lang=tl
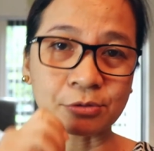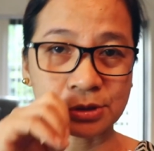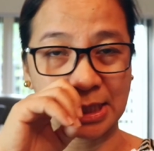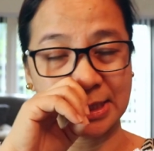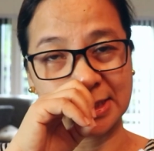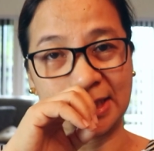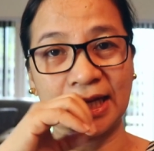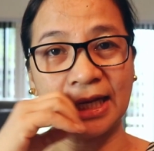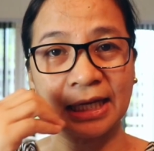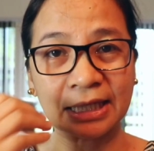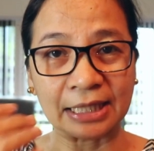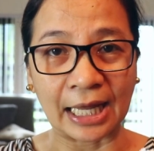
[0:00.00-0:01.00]
kung saan siya
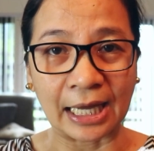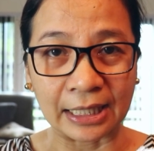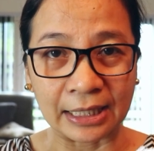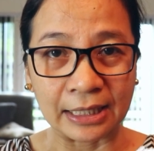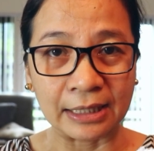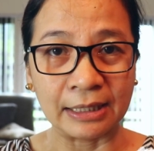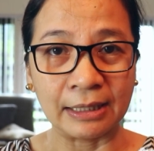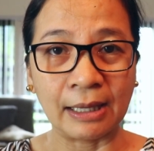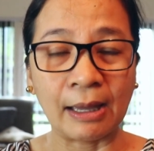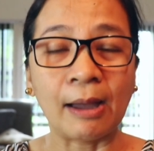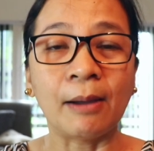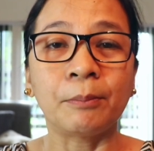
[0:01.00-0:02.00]
nalaglag,
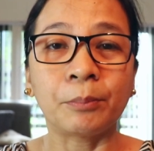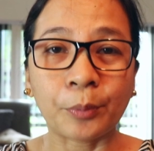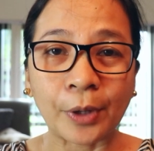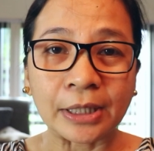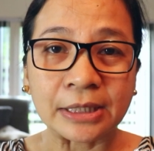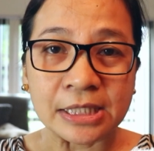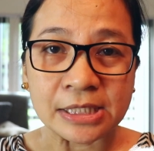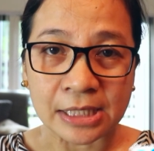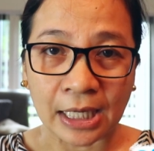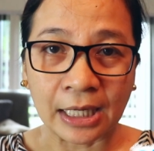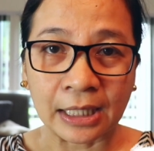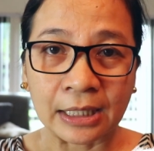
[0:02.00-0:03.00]
pwede
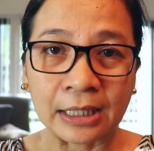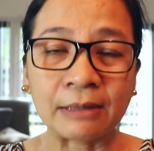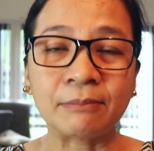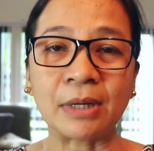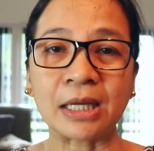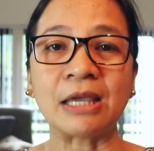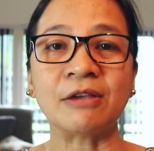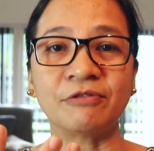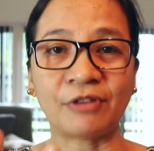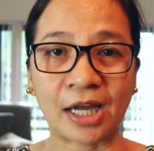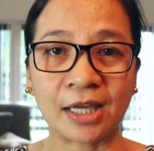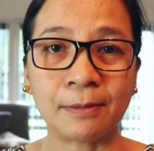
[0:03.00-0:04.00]
siyang maging
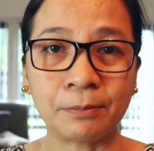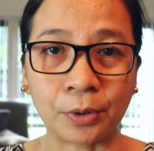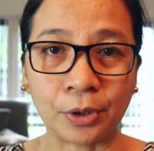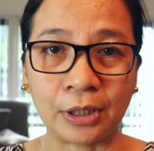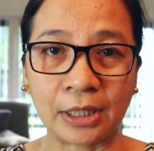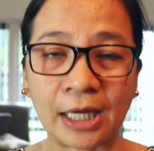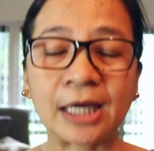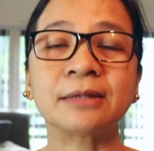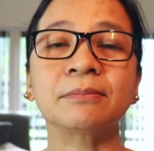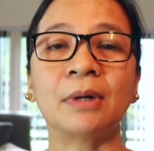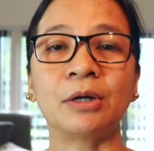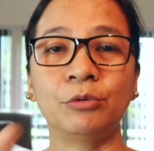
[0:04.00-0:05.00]
viable
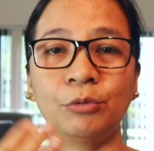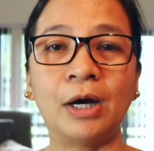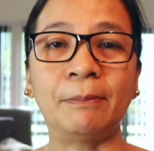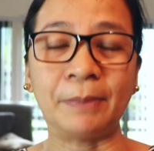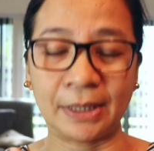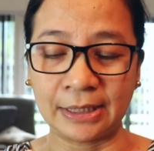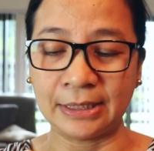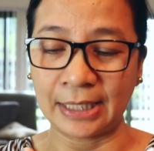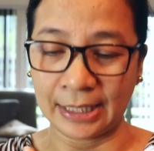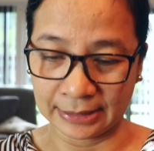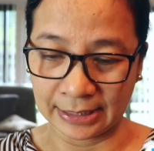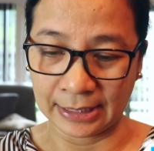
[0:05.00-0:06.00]
at makuha pa
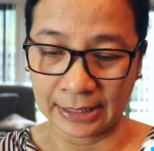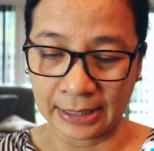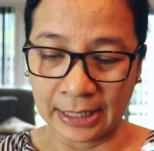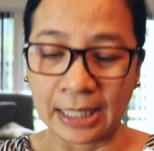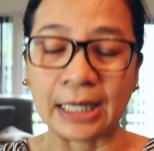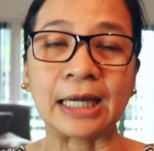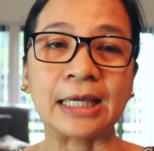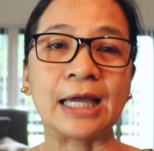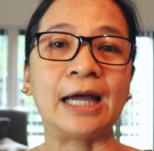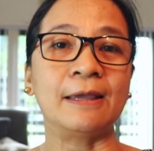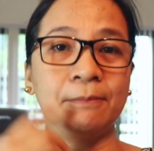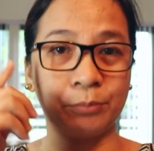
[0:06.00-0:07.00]
rin natin.
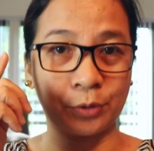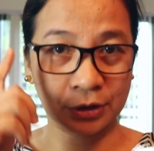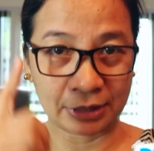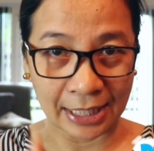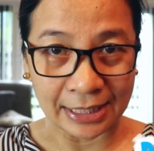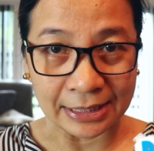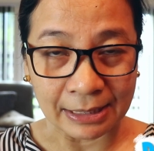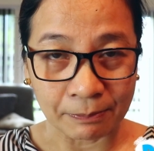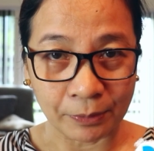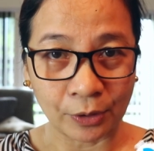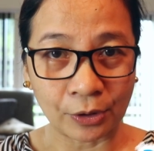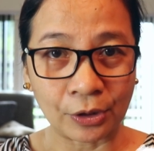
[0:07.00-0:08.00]
Kaya importante
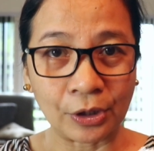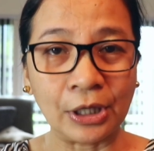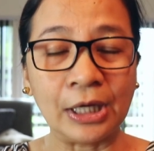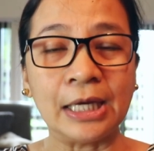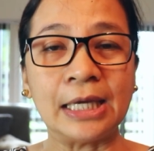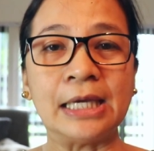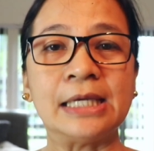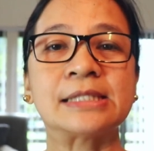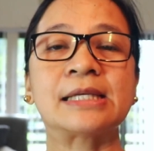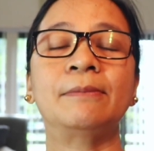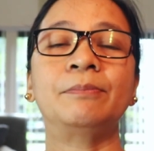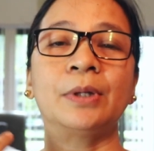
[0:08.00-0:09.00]
po,
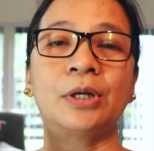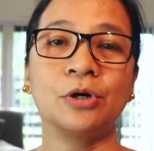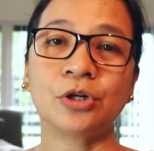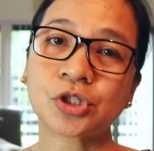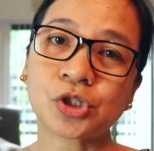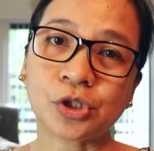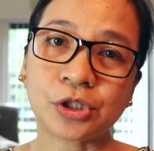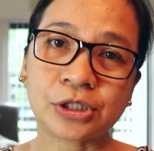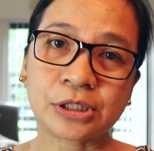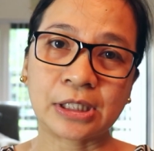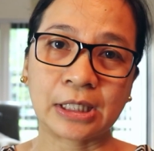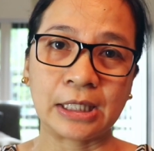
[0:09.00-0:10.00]
isang
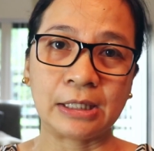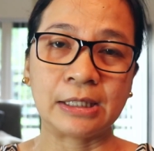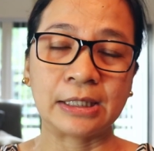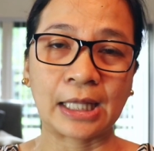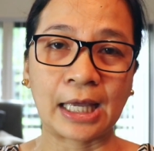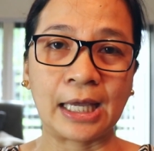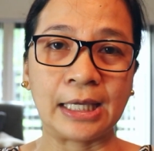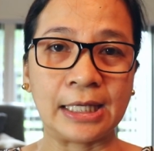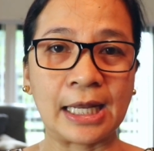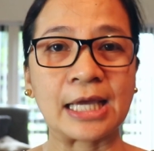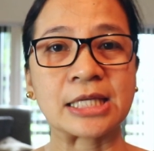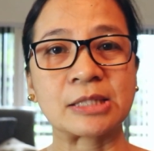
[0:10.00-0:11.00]
precaution na, na
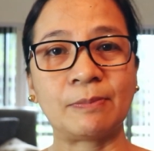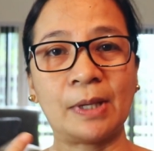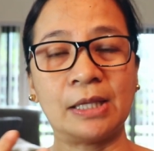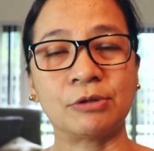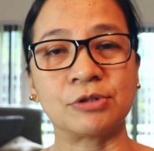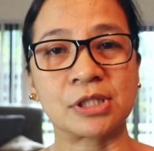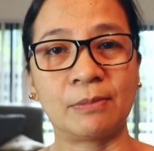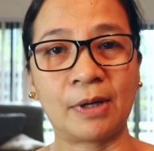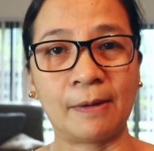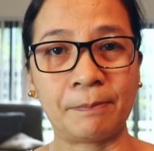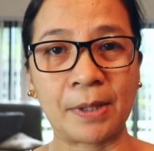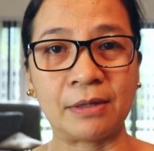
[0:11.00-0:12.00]
ine-explain ko sa
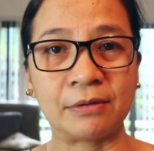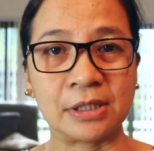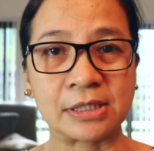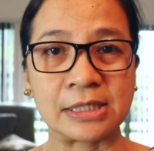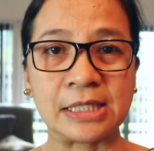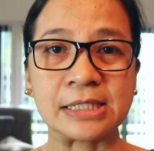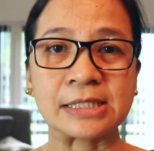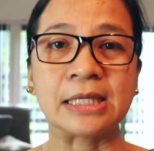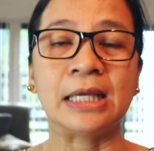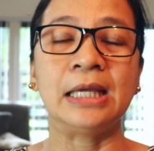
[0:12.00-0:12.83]
mga parents is